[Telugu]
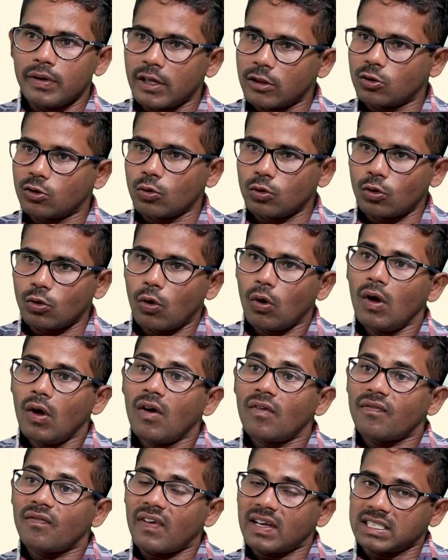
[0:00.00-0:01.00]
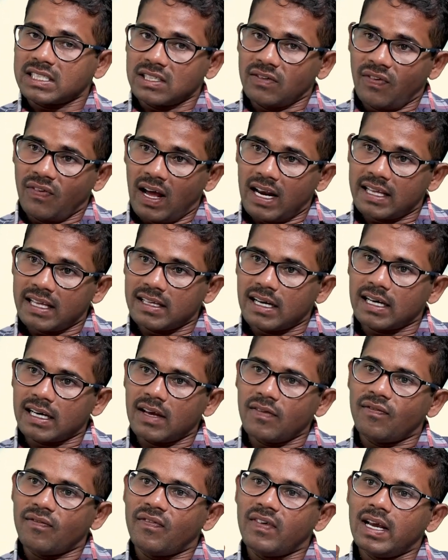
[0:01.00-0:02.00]
ఎంత ఉందో ఫస్ట్ ఆఫ్ ఆల్
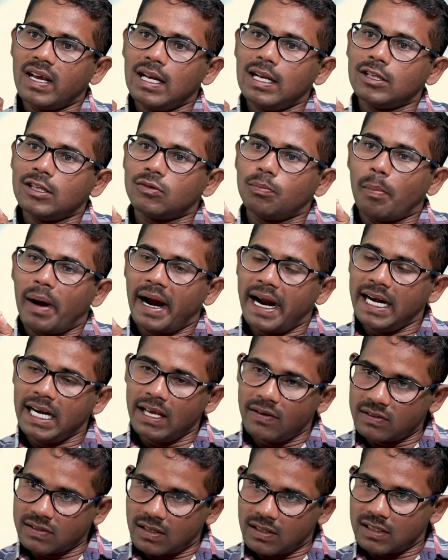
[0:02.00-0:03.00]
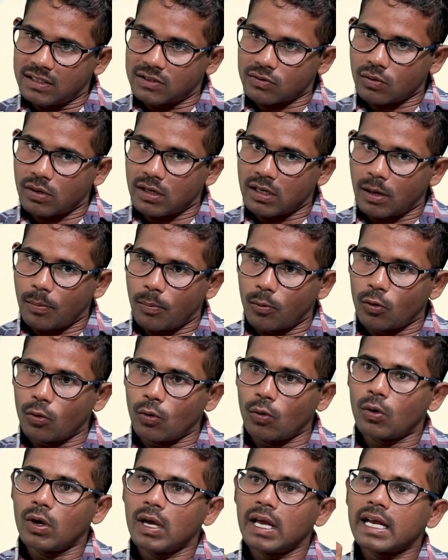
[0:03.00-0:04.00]
ఏంటంటే వీళ్ళు బై డివిజన్
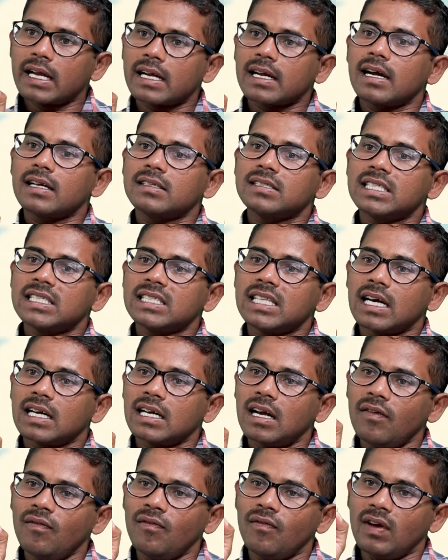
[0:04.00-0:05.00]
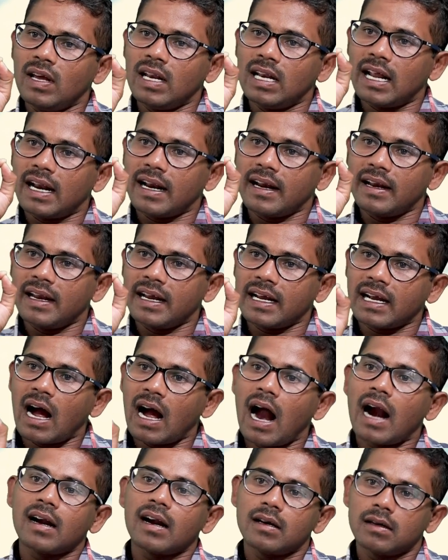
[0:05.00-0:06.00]
తీసుకునేటప్పుడు ఖచ్చితంగా వీళ్ళ
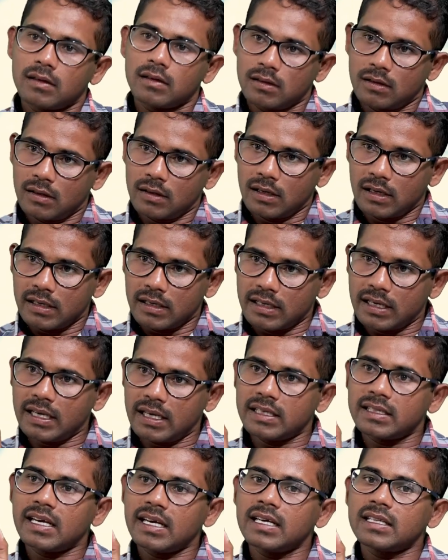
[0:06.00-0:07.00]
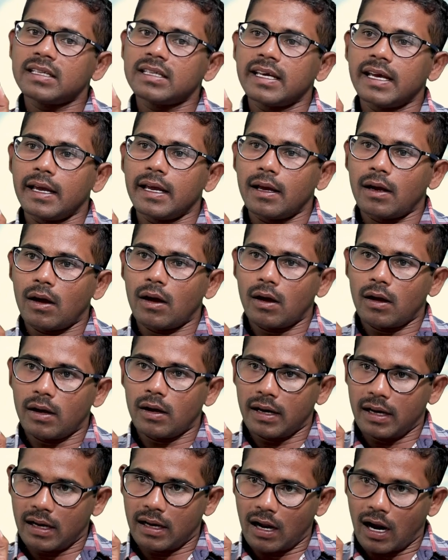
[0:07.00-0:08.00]
రికార్డ్ ఏదైతే
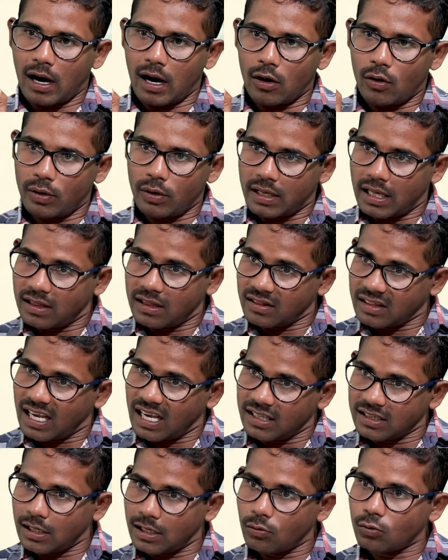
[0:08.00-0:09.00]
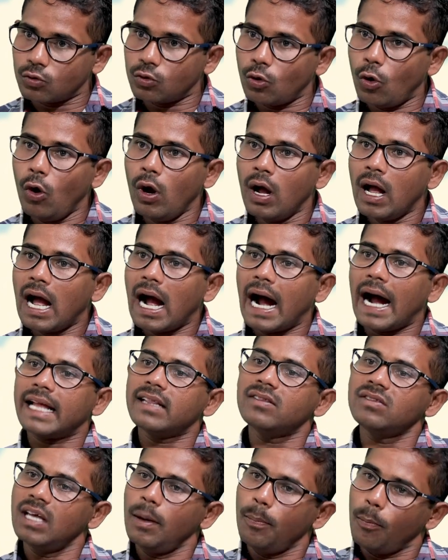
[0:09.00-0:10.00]
రికార్డులో ఎంతైతే ఉందో
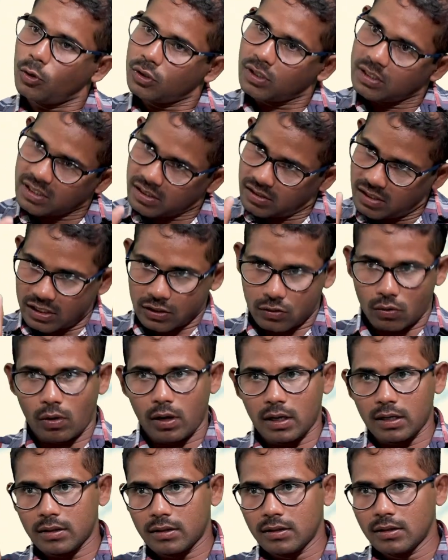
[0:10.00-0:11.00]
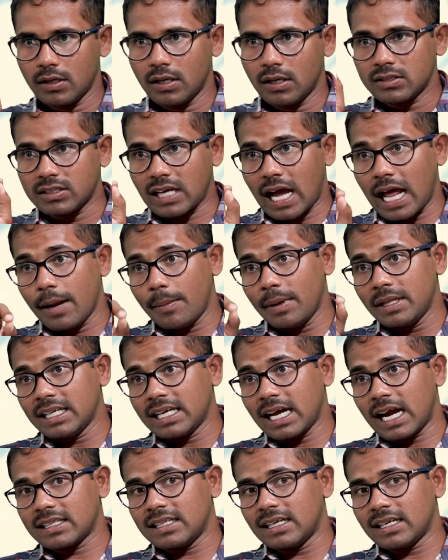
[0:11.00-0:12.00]
అంతే పొజిషన్ తీసుకోవాలి
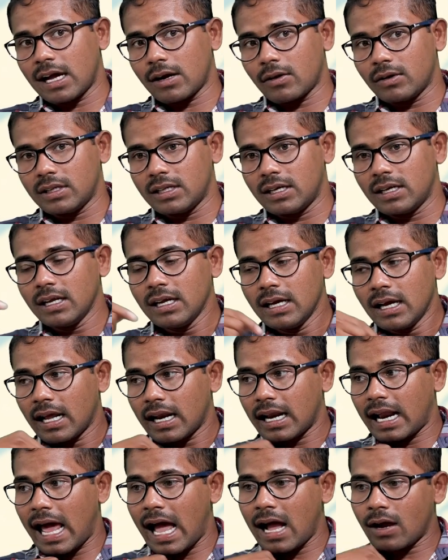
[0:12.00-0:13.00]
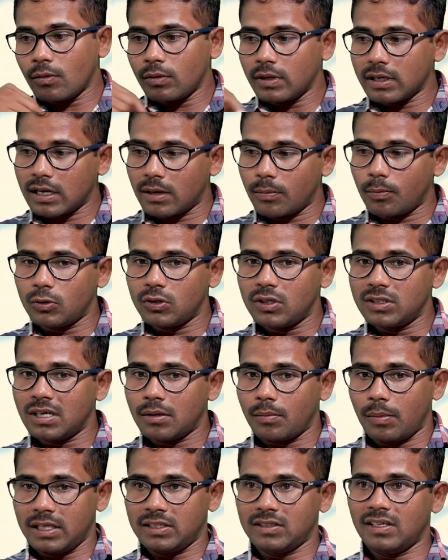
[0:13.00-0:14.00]
చాలామందికి అర్థం కాకుండా ఏంటంటే నాకు ఇక్కడ
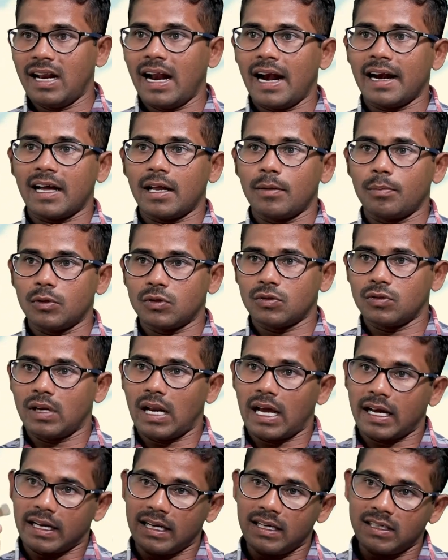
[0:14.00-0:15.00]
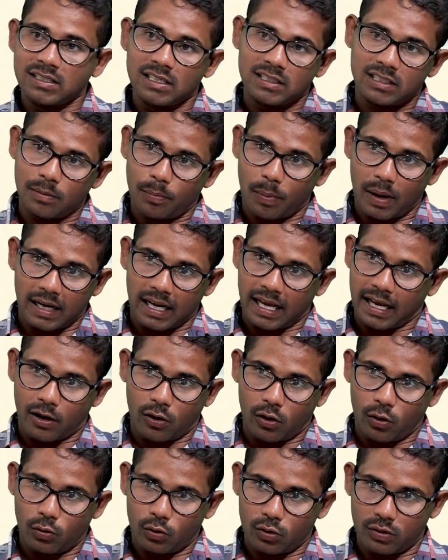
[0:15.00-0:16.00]
పొజిషన్ మంచి ల్యాండ్ కనిపిస్తుంది నాకు రిజిస్ట్రేషన్ పట్టా
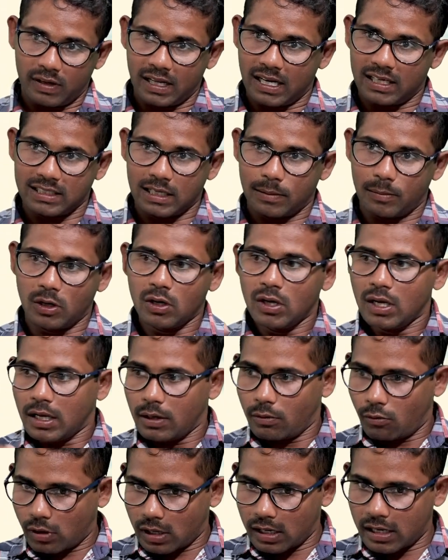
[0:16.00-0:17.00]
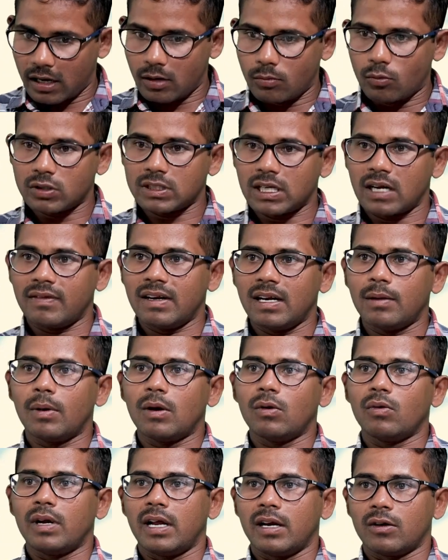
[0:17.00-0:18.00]
ఎక్కడో ఉంటుంది ఏరే సర్వే ఒక రెండు మూడు సర్వే
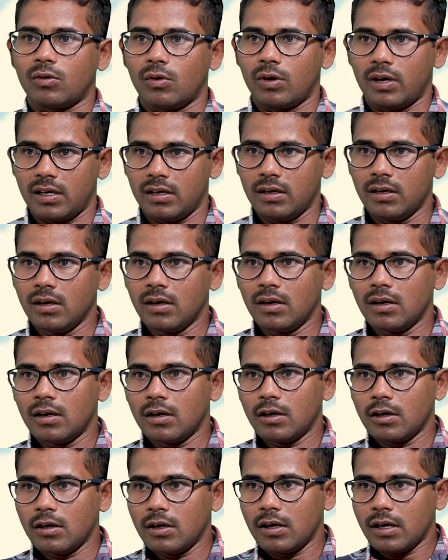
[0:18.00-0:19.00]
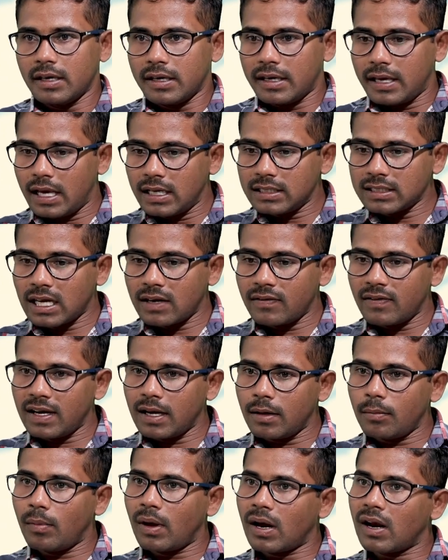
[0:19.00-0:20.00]
నెంబర్లు ఉన్నాయనుకోండి ఏ సర్వే
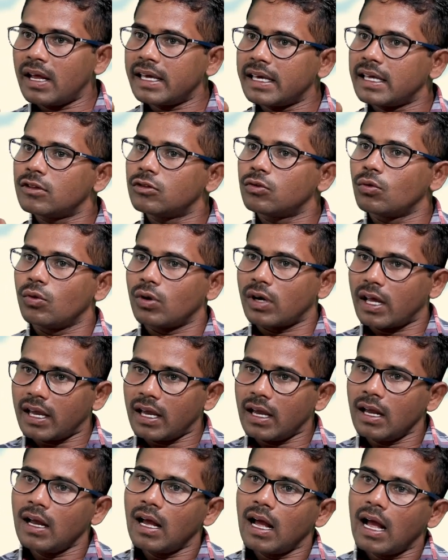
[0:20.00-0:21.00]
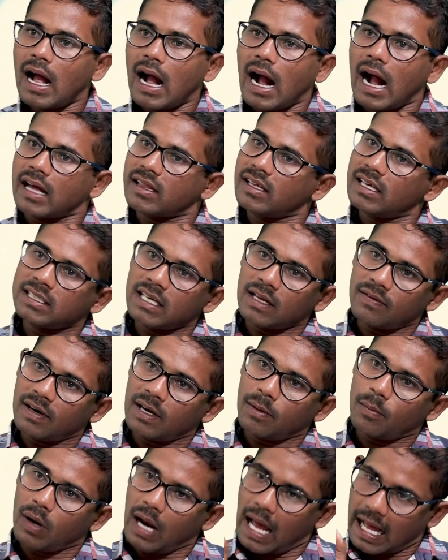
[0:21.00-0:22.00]
నెంబర్లో ఎంత ఉంటే అదే సర్వే
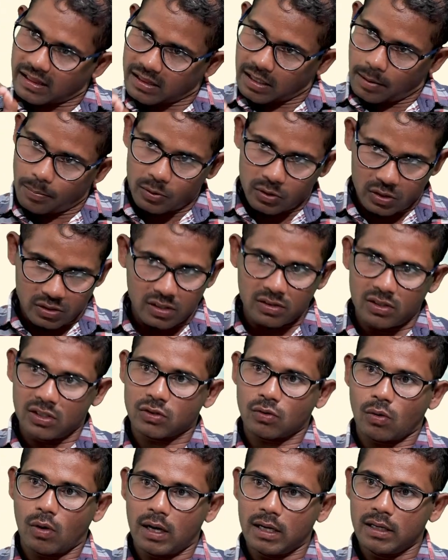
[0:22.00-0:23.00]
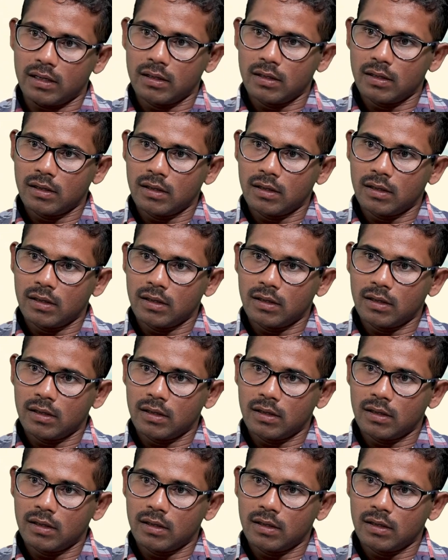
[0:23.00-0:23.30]
నెంబర్లో అంతే పొజిషన్ తీసుకోవాలి